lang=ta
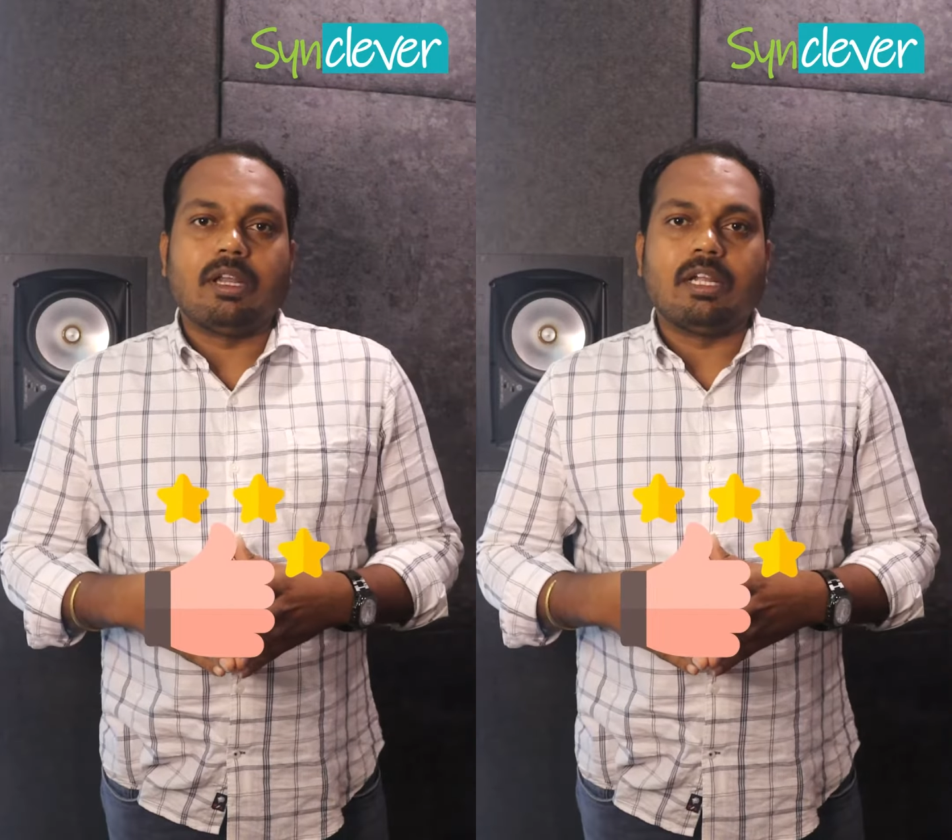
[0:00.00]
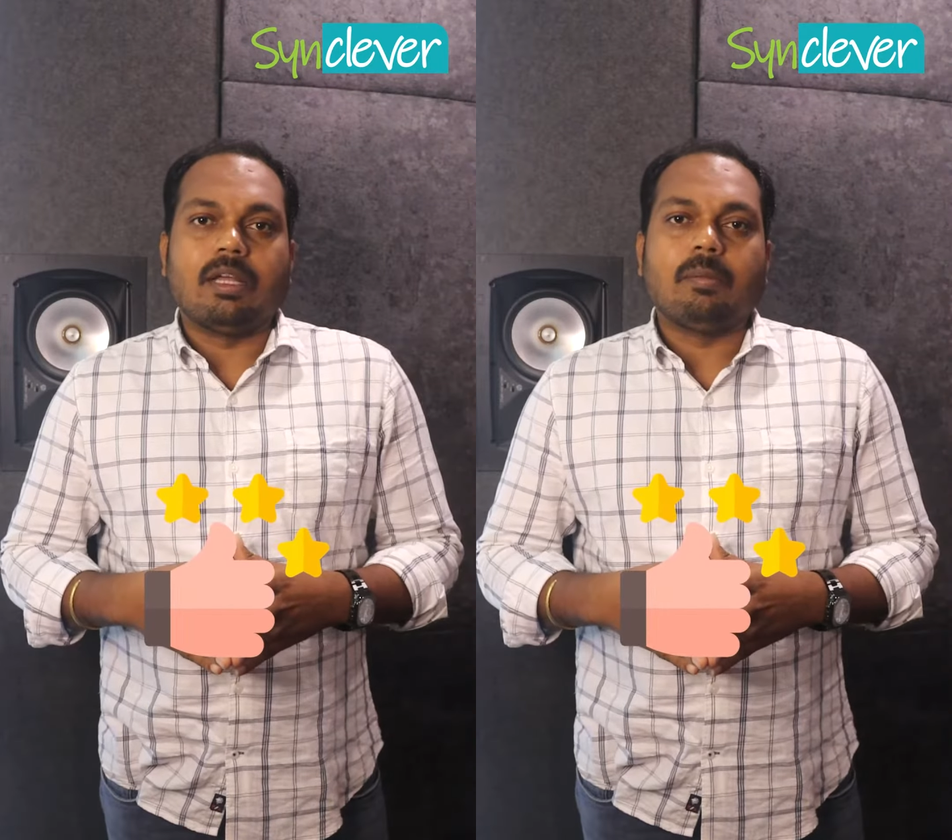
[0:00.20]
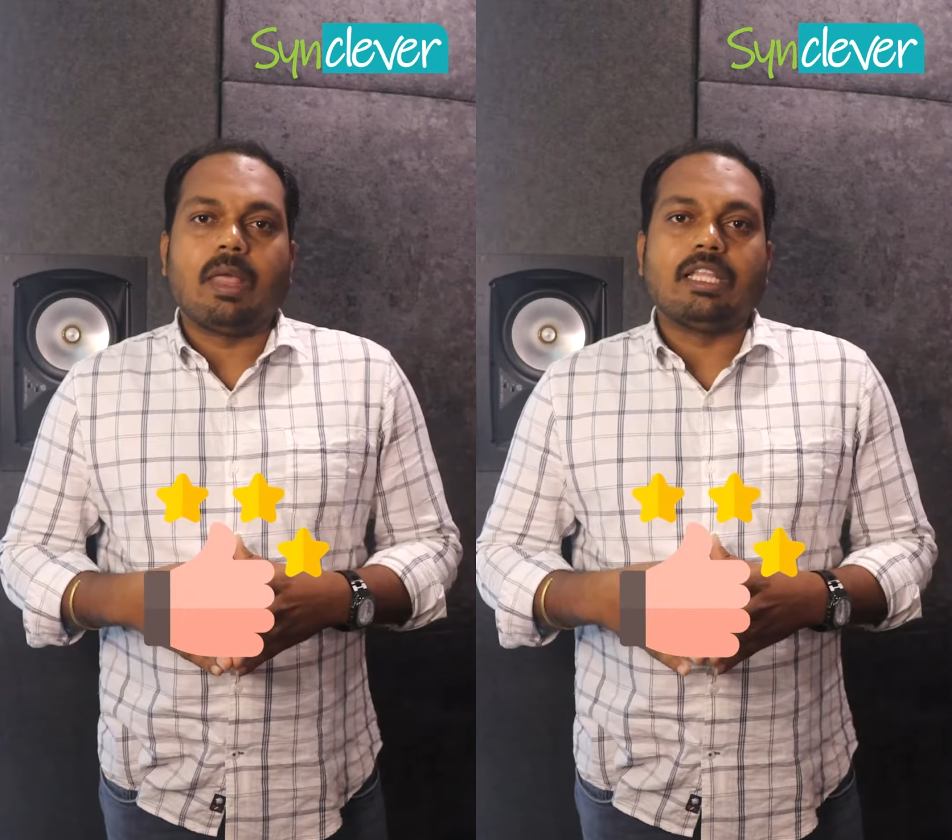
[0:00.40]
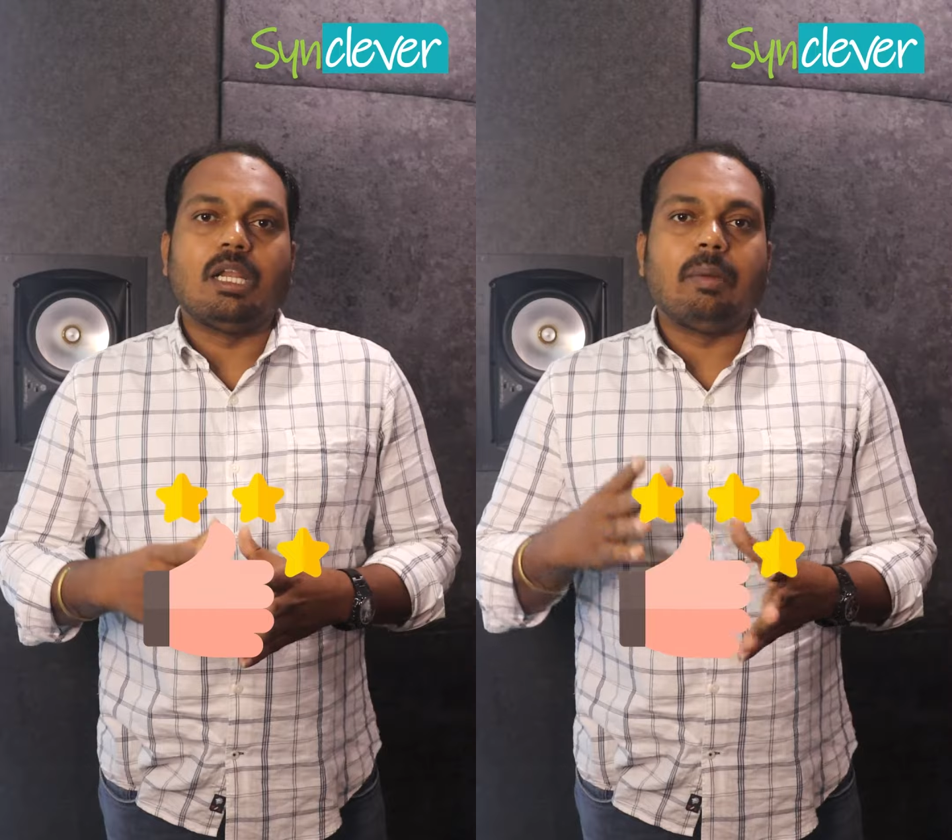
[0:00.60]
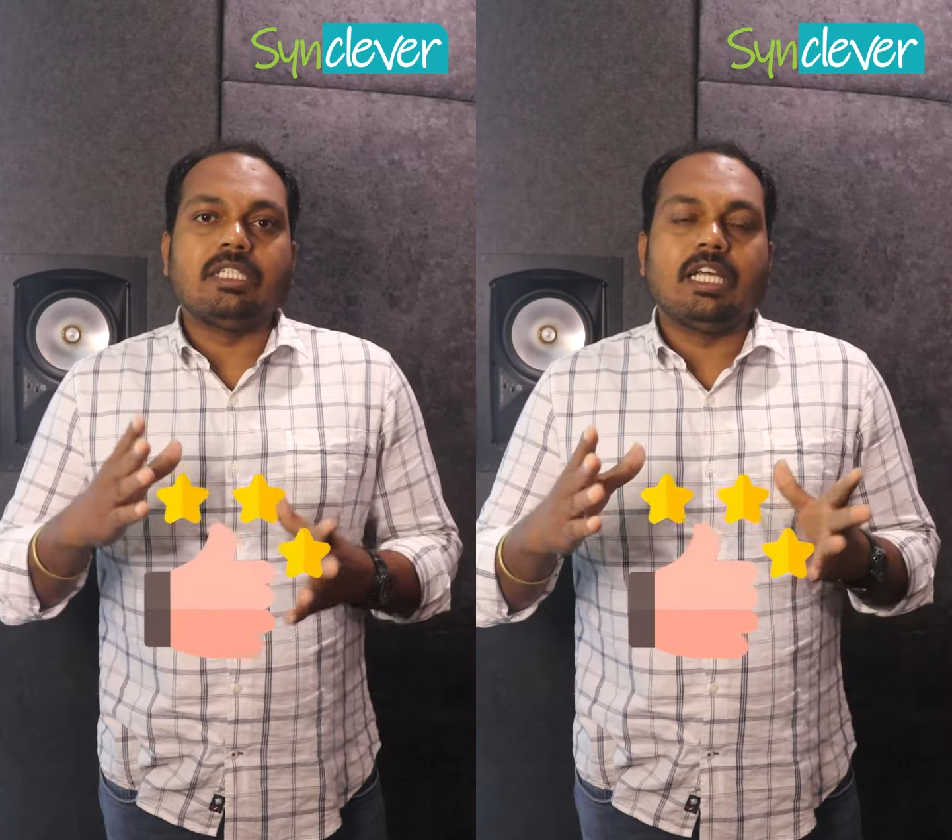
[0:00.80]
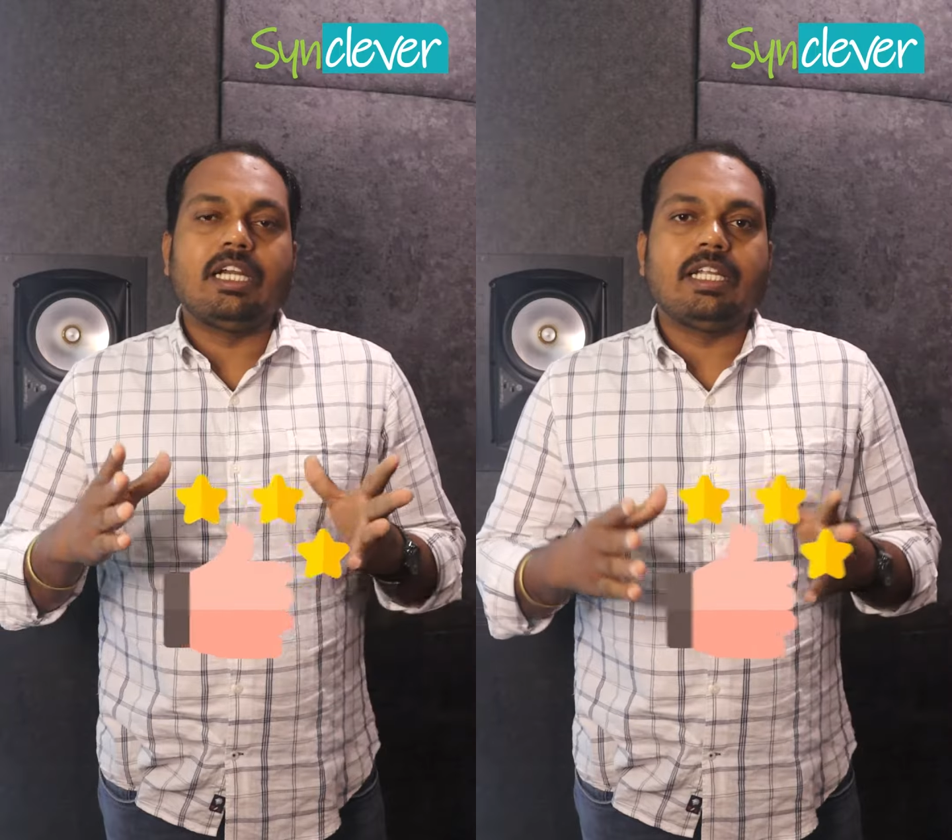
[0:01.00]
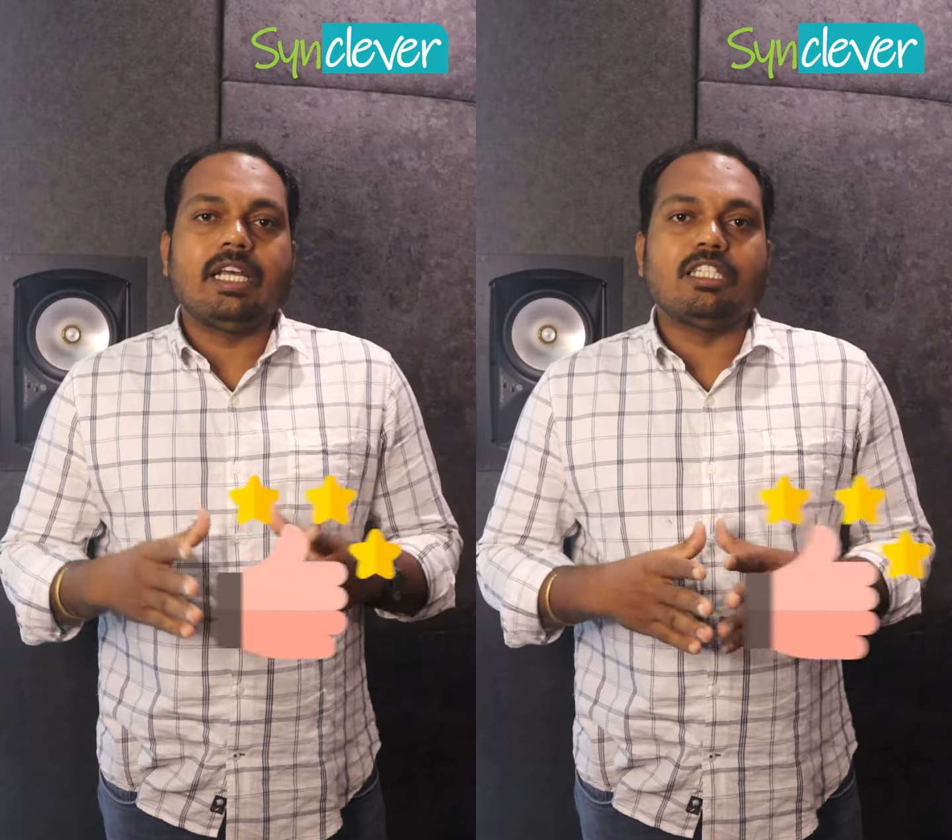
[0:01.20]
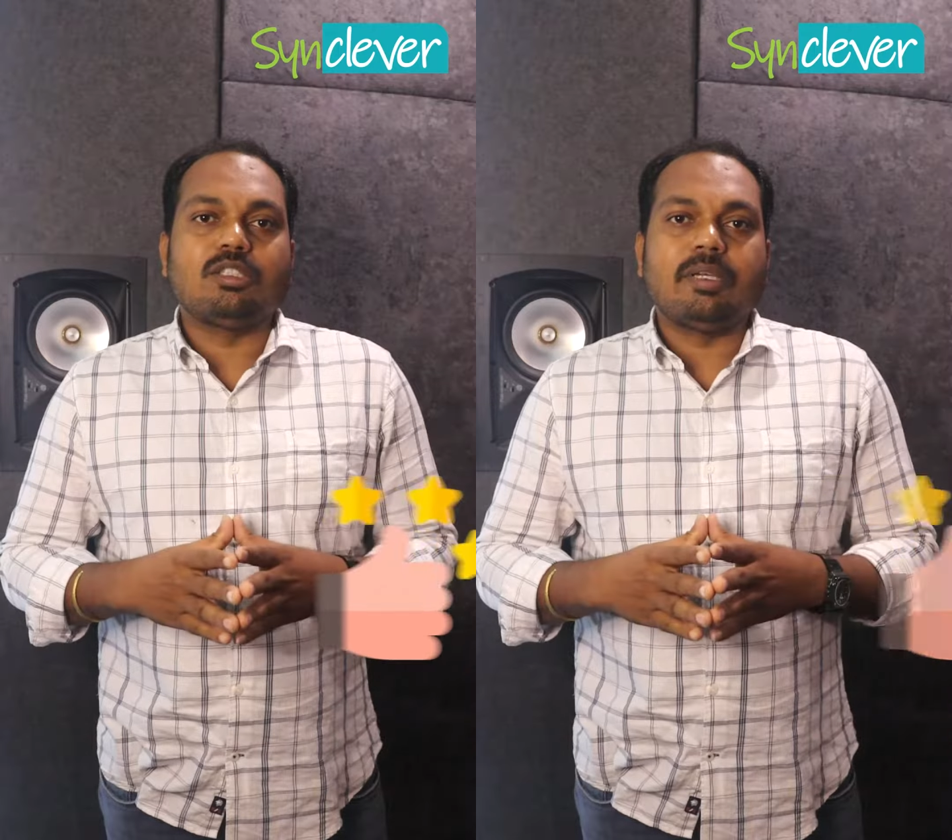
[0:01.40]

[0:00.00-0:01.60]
பாருங்க அதுல மெஜாரிட்டியா அந்த